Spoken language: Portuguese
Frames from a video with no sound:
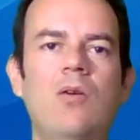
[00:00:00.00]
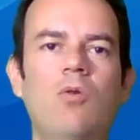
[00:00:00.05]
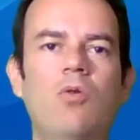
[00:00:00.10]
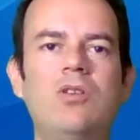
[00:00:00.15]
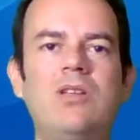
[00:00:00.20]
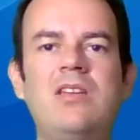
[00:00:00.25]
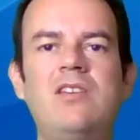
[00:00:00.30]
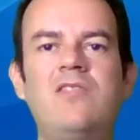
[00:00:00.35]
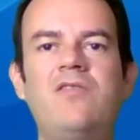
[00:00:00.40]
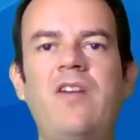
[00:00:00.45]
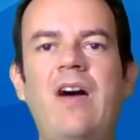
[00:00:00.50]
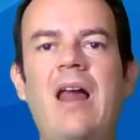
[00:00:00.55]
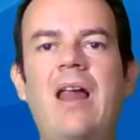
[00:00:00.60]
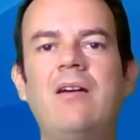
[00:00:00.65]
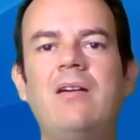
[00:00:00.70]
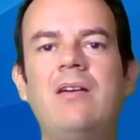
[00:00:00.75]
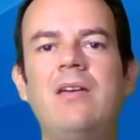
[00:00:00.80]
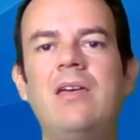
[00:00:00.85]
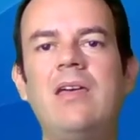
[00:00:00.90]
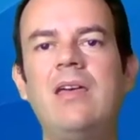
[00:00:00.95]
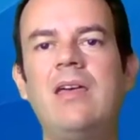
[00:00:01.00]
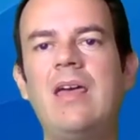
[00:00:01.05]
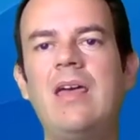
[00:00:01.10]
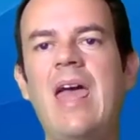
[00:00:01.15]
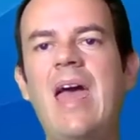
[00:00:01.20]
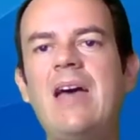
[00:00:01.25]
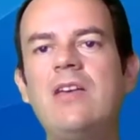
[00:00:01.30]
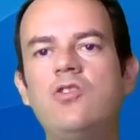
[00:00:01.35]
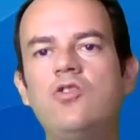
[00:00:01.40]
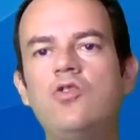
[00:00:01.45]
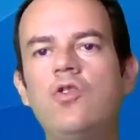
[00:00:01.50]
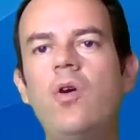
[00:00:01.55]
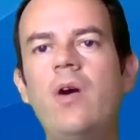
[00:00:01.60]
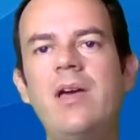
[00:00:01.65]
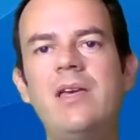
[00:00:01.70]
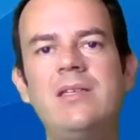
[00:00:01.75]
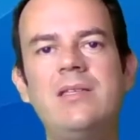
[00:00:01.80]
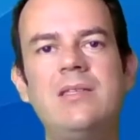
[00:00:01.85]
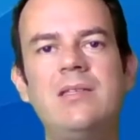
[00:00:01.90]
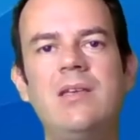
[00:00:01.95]
Quando a gente fala em
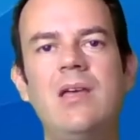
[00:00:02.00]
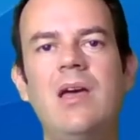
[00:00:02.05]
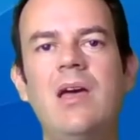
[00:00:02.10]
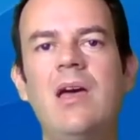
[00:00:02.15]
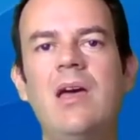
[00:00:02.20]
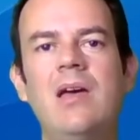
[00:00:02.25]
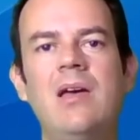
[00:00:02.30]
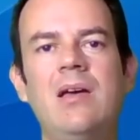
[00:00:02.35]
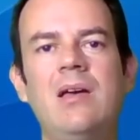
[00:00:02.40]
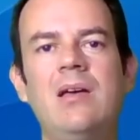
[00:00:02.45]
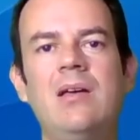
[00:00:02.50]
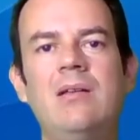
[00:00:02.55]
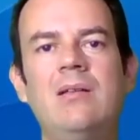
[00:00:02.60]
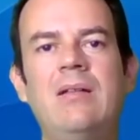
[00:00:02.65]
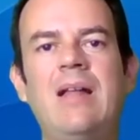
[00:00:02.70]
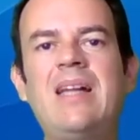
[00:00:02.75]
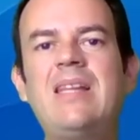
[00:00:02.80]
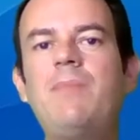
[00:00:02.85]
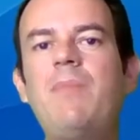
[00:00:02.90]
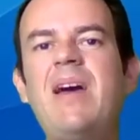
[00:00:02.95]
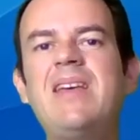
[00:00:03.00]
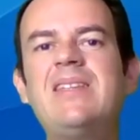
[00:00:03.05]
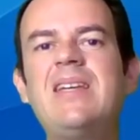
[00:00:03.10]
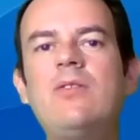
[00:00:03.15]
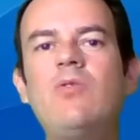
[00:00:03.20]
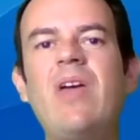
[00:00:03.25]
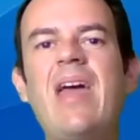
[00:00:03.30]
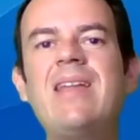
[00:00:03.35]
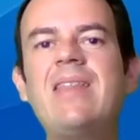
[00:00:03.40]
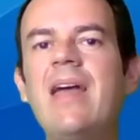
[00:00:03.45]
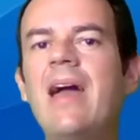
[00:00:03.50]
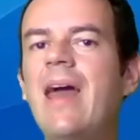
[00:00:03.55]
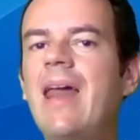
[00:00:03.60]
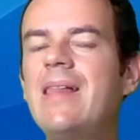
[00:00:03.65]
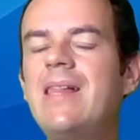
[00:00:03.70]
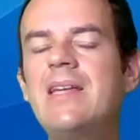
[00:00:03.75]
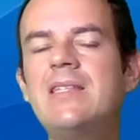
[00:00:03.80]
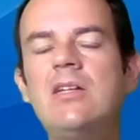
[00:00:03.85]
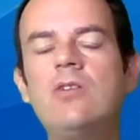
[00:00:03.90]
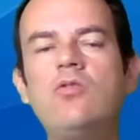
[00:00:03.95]
reações, nada mais é do que a
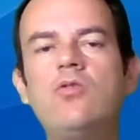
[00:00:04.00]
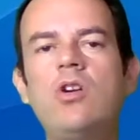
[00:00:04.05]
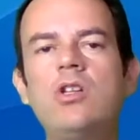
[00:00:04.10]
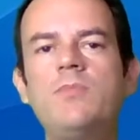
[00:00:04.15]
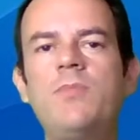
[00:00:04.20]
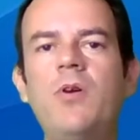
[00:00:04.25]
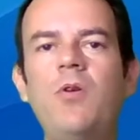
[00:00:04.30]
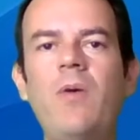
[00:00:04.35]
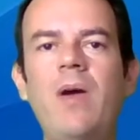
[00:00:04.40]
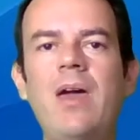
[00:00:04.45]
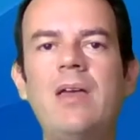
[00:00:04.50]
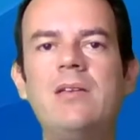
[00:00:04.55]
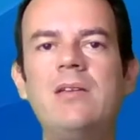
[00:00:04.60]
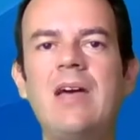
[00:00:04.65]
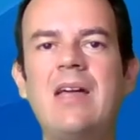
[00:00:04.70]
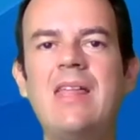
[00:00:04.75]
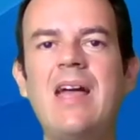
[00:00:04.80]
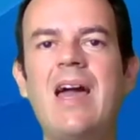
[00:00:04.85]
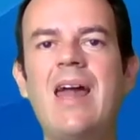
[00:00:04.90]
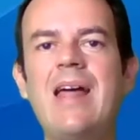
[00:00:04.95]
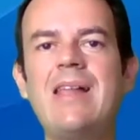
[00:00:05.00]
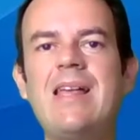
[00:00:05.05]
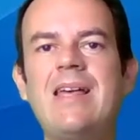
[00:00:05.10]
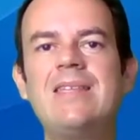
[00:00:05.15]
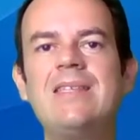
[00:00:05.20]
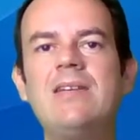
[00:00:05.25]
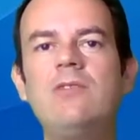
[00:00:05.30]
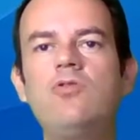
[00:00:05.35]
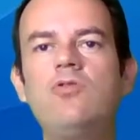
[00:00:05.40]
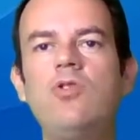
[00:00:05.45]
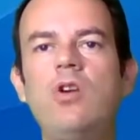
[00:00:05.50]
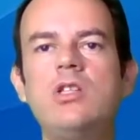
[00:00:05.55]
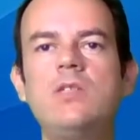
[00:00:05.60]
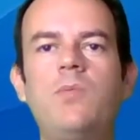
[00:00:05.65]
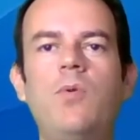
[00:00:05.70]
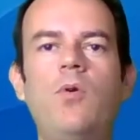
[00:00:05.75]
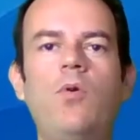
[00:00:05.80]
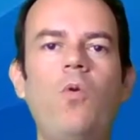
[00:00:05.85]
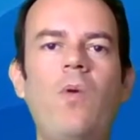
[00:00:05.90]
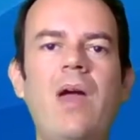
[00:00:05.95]
degradação do nosso poluente. A degradação do nosso
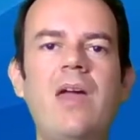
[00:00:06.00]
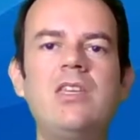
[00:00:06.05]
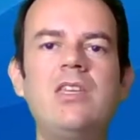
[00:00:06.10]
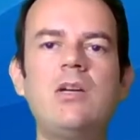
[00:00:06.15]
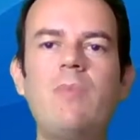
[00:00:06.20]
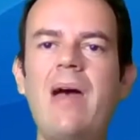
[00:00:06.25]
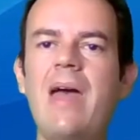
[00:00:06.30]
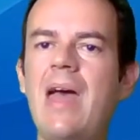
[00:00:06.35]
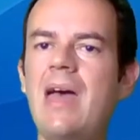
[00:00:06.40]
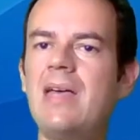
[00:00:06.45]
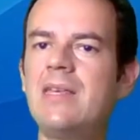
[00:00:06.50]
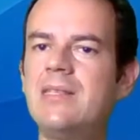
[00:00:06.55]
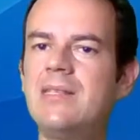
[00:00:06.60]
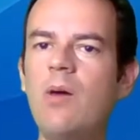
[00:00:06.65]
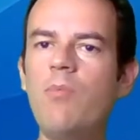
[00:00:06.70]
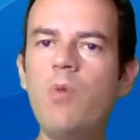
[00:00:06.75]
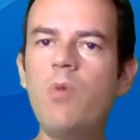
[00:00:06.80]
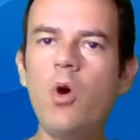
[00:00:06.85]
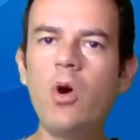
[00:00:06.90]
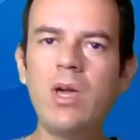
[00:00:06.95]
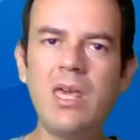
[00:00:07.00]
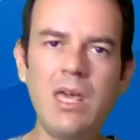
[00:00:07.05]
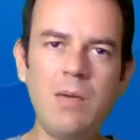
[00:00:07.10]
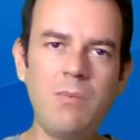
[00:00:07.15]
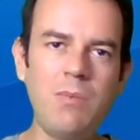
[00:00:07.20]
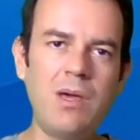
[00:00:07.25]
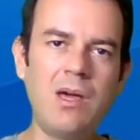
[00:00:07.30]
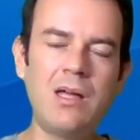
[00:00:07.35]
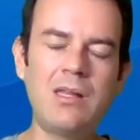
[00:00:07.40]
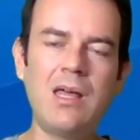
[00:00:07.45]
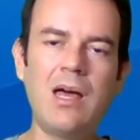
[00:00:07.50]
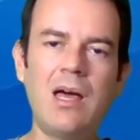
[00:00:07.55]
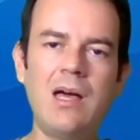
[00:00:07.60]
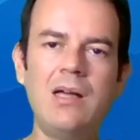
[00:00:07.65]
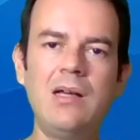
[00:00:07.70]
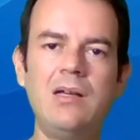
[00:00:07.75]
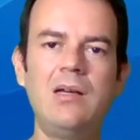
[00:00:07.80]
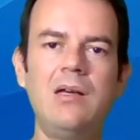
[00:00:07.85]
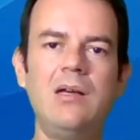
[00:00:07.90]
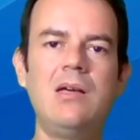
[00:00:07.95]
poluente é uma reação bioquímica,
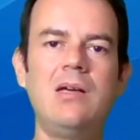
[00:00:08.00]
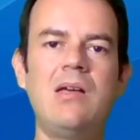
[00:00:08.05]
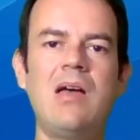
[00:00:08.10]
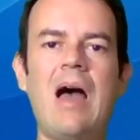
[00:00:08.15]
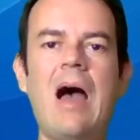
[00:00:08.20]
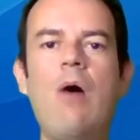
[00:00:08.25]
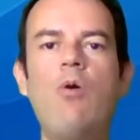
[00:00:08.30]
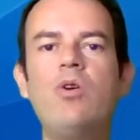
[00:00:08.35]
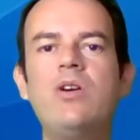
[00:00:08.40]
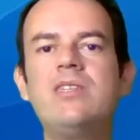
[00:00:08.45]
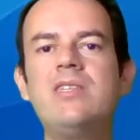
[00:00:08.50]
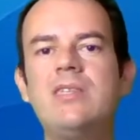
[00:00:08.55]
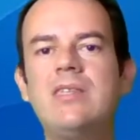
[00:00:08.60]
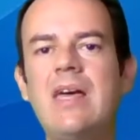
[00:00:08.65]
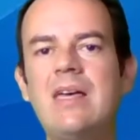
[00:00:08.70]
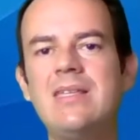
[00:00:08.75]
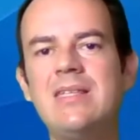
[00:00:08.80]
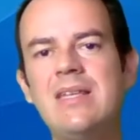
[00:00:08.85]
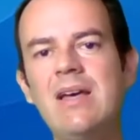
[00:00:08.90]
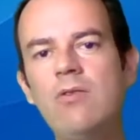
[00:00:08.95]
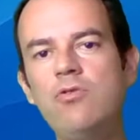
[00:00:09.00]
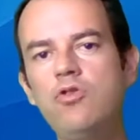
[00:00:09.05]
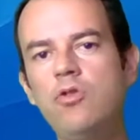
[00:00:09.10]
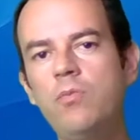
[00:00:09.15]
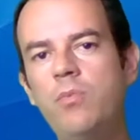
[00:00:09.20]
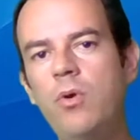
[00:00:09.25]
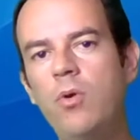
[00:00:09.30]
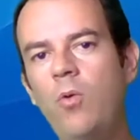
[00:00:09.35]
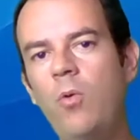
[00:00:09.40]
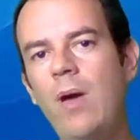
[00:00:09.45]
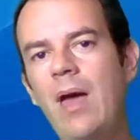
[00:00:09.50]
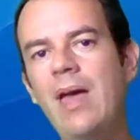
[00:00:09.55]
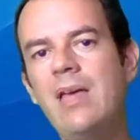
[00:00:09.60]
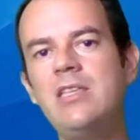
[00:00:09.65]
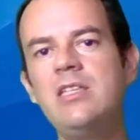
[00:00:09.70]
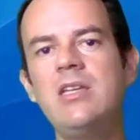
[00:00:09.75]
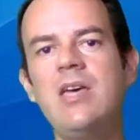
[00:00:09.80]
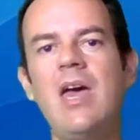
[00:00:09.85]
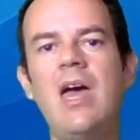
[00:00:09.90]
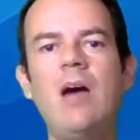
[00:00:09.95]
tá? A oxidação de um
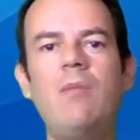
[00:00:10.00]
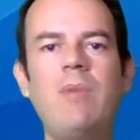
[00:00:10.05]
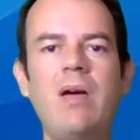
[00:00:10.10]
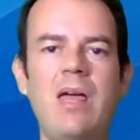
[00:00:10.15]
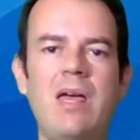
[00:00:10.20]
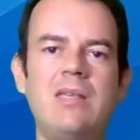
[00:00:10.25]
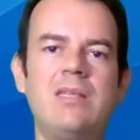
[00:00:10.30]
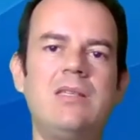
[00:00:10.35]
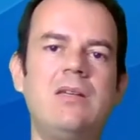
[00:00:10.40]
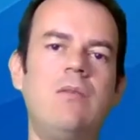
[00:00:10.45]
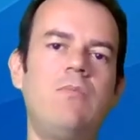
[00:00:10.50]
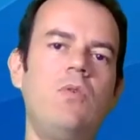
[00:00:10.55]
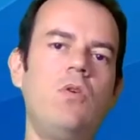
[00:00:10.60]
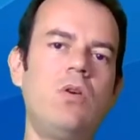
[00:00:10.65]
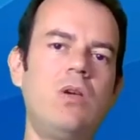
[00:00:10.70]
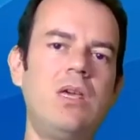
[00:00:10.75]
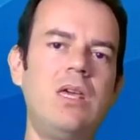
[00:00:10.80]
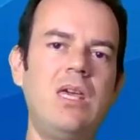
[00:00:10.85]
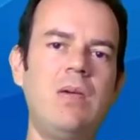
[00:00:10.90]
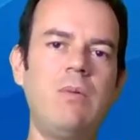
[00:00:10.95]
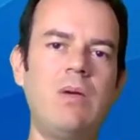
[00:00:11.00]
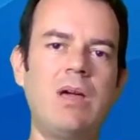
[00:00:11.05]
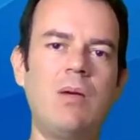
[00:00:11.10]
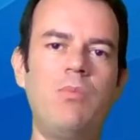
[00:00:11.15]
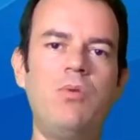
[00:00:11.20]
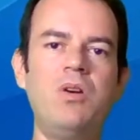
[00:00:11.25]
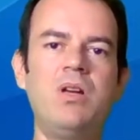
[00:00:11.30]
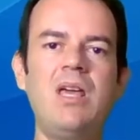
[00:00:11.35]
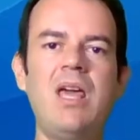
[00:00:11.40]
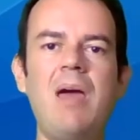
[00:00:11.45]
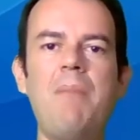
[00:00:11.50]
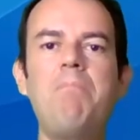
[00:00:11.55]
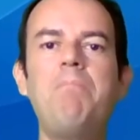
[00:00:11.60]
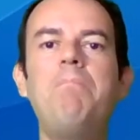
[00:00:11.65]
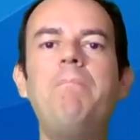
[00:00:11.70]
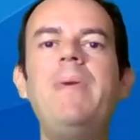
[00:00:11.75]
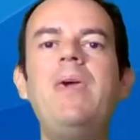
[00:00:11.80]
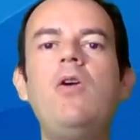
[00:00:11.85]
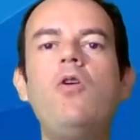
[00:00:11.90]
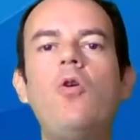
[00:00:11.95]
poluente é uma reação bioquímica. Por que é
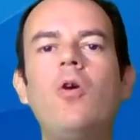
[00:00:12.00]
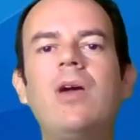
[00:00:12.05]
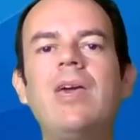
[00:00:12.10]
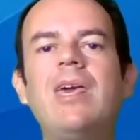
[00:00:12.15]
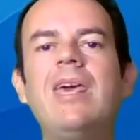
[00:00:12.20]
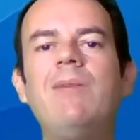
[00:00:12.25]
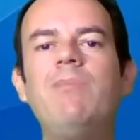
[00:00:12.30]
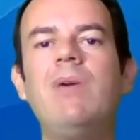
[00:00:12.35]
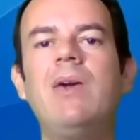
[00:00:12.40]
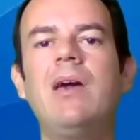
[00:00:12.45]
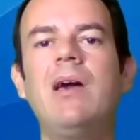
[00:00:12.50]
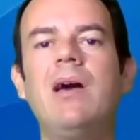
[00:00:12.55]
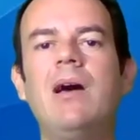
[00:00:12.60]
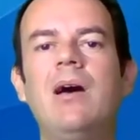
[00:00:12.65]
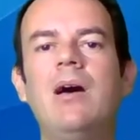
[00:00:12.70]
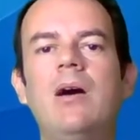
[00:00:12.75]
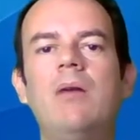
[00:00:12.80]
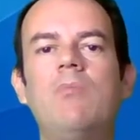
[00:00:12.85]
bioquímica?